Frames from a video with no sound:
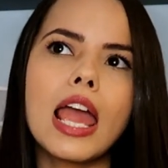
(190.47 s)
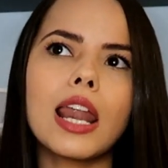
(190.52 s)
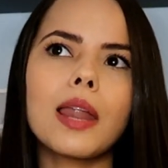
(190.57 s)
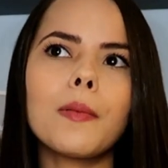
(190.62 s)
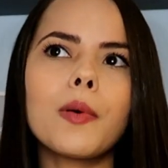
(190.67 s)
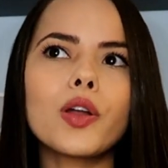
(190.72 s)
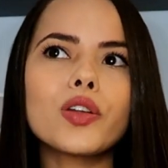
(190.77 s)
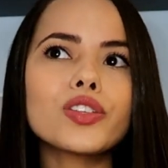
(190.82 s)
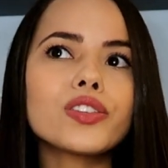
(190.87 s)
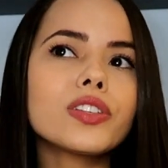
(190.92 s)

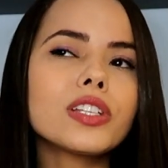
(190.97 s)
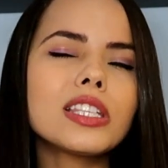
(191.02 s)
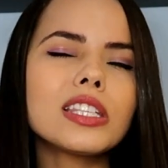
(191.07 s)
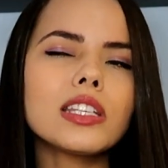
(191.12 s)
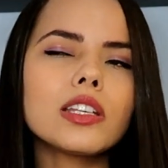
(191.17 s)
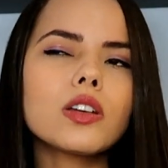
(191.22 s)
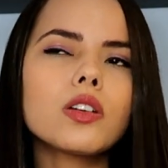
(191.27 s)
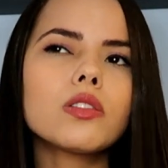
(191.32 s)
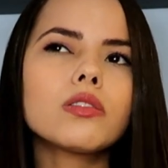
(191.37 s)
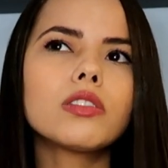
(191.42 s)
ela mora uns
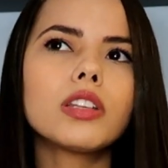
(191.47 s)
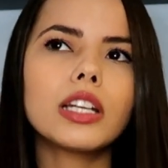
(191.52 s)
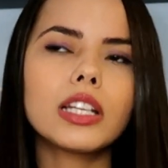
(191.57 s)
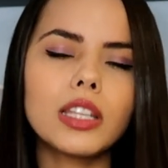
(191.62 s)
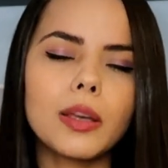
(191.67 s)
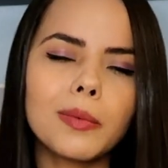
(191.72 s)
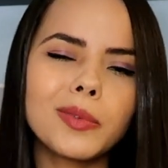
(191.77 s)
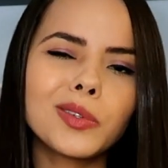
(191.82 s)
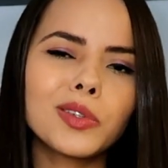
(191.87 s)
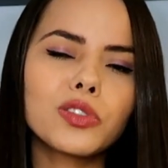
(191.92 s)
25,
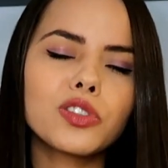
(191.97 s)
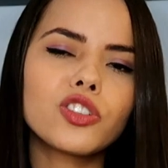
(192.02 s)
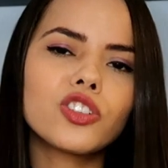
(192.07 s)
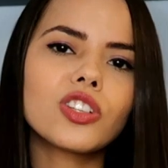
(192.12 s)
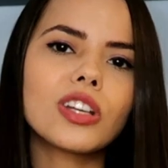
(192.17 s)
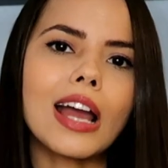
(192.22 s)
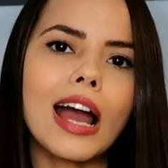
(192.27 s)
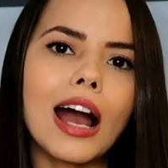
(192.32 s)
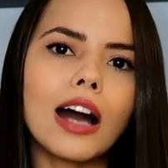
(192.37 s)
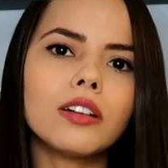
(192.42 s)
30 minutos
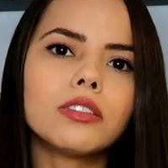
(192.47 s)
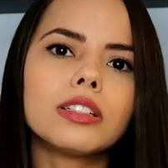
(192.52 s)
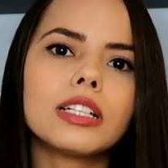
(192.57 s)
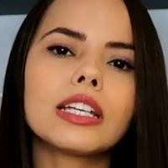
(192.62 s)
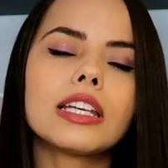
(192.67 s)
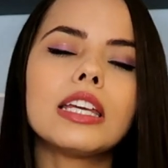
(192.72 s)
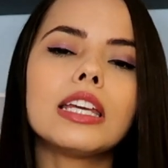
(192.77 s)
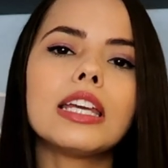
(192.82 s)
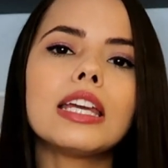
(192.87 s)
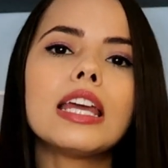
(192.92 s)
de carro
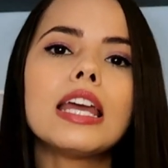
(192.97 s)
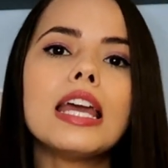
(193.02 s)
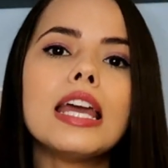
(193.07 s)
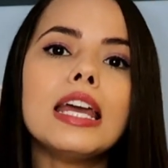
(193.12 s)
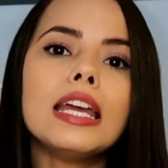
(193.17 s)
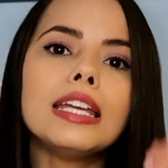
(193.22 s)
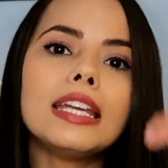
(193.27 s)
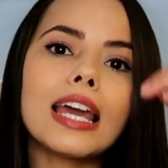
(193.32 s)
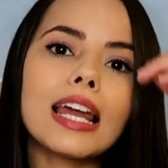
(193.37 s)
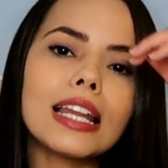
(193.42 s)
daqui,
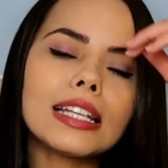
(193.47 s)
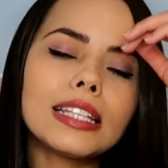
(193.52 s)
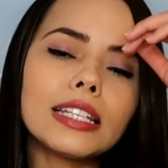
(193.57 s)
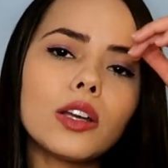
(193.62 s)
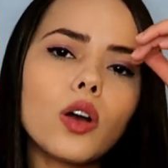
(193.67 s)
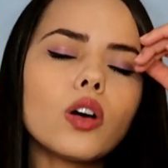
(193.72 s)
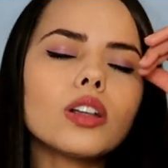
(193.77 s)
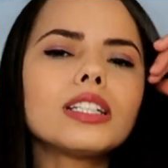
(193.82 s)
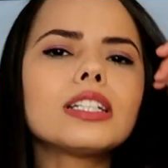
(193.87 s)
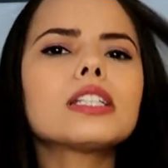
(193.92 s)
e ela
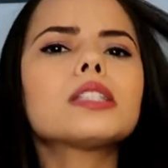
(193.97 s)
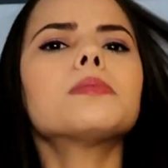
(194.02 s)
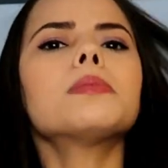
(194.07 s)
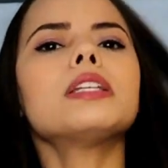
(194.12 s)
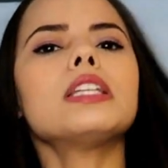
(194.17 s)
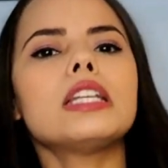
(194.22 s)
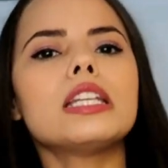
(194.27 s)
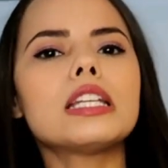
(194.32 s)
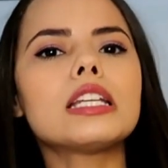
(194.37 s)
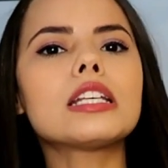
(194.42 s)
tem outras
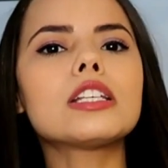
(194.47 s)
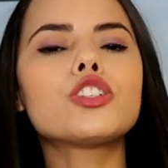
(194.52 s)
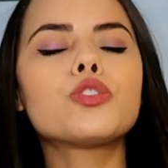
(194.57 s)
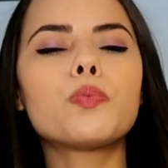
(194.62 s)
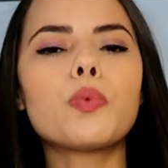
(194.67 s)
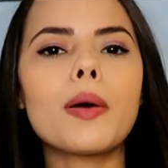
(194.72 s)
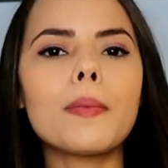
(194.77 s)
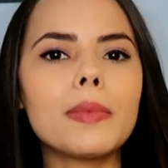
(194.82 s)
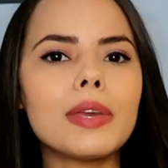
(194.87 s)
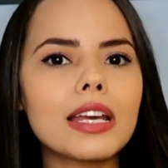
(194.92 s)
meninas,
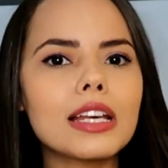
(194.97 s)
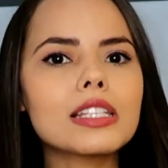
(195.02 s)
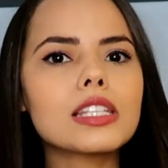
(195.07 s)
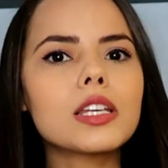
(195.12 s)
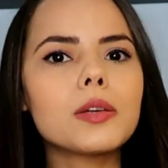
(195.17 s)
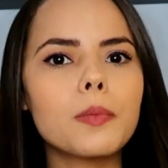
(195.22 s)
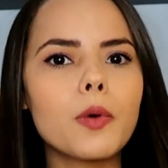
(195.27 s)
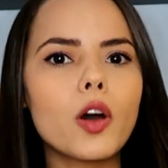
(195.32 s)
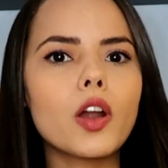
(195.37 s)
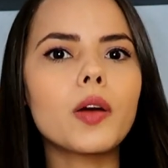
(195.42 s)
tipo, amigas
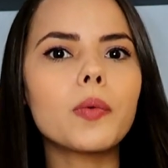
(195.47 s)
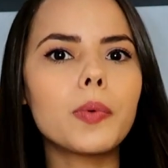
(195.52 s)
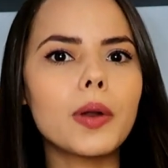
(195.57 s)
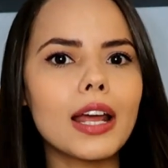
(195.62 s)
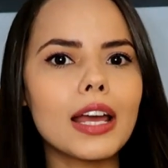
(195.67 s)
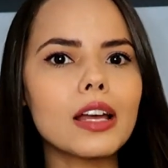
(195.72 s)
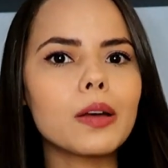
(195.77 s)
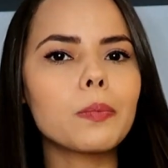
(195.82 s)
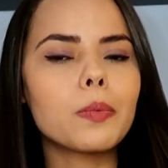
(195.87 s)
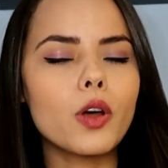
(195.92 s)
que moram
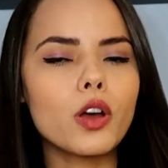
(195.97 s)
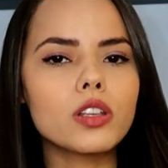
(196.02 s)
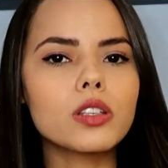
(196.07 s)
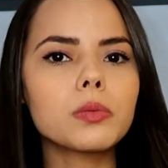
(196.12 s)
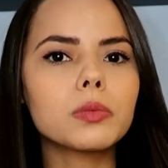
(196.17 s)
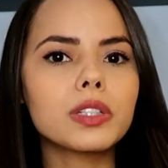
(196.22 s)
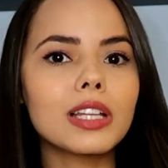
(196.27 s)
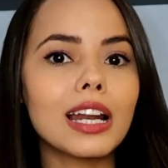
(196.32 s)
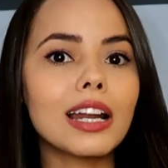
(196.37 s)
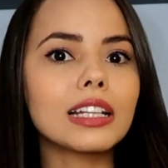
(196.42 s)
pra,
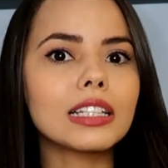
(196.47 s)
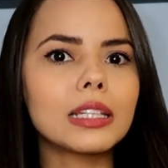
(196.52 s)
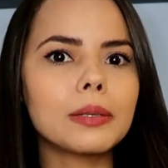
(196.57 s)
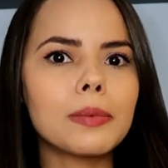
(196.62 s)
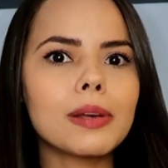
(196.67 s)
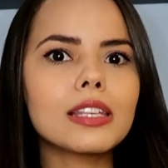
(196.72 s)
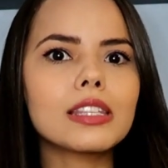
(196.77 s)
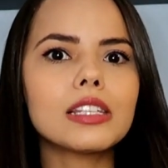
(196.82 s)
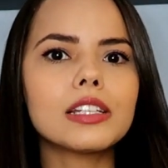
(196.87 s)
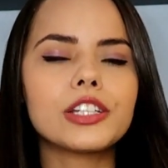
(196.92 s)
próximo dela, ela
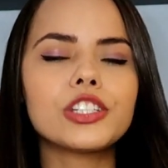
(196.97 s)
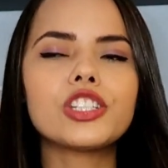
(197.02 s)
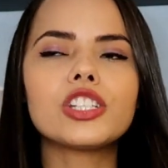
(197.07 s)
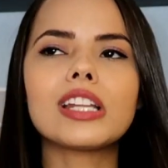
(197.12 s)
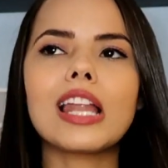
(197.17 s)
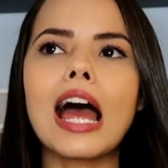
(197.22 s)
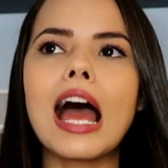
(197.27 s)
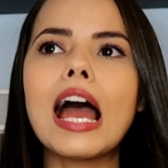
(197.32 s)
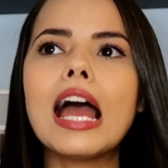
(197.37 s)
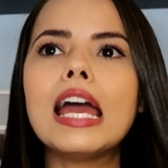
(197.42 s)
tem
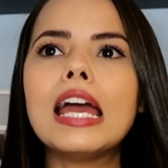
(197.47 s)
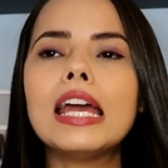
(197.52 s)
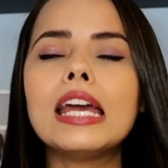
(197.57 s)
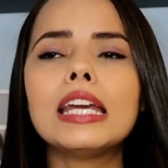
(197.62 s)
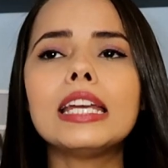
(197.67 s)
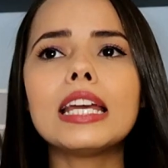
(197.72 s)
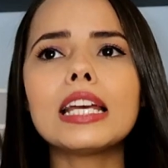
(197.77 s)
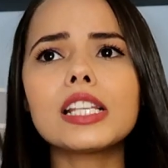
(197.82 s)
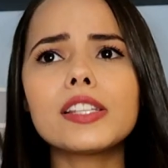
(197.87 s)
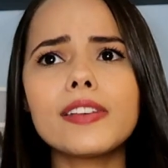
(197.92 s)
bastante lá,
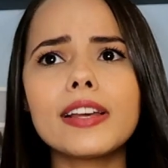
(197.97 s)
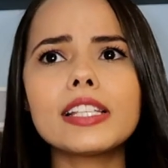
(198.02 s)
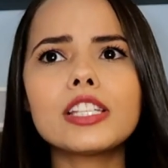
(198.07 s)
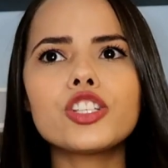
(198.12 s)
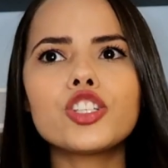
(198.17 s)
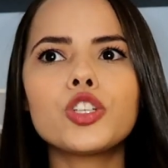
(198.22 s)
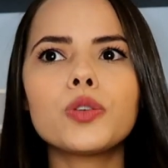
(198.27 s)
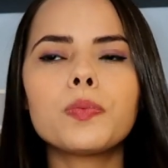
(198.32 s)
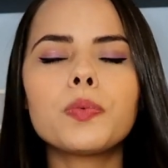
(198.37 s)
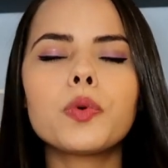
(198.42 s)
e às
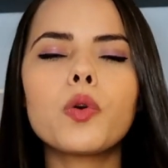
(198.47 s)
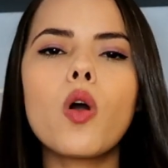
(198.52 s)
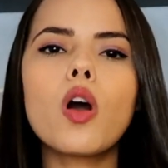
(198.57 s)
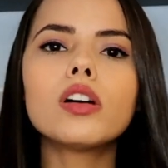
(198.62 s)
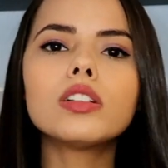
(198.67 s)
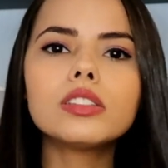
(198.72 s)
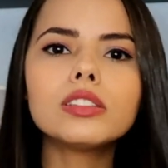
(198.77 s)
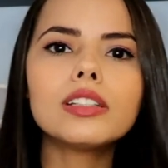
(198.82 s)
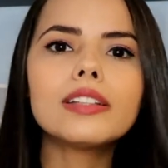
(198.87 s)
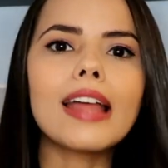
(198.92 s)
vezes, tipo,
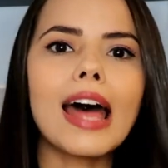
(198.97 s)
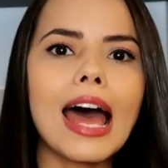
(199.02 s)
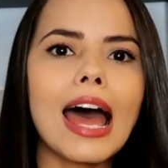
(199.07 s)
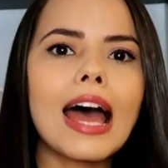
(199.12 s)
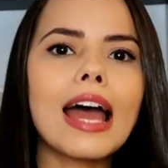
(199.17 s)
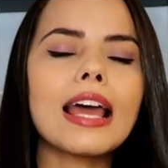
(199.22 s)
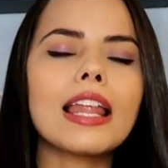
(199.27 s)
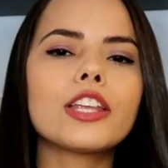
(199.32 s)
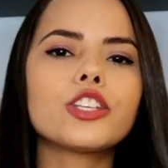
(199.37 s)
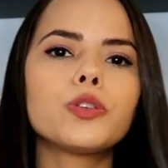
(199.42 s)
quando
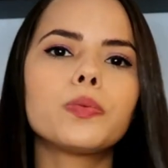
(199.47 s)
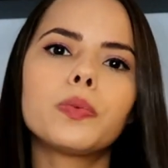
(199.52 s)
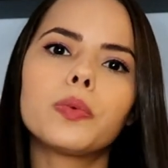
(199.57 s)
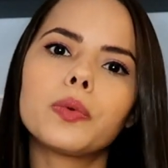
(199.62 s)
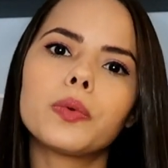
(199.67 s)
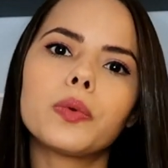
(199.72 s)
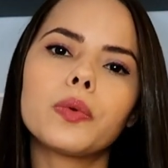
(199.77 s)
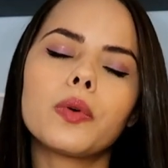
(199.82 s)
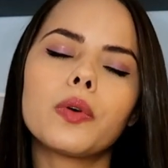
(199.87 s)
dá, ela, tipo,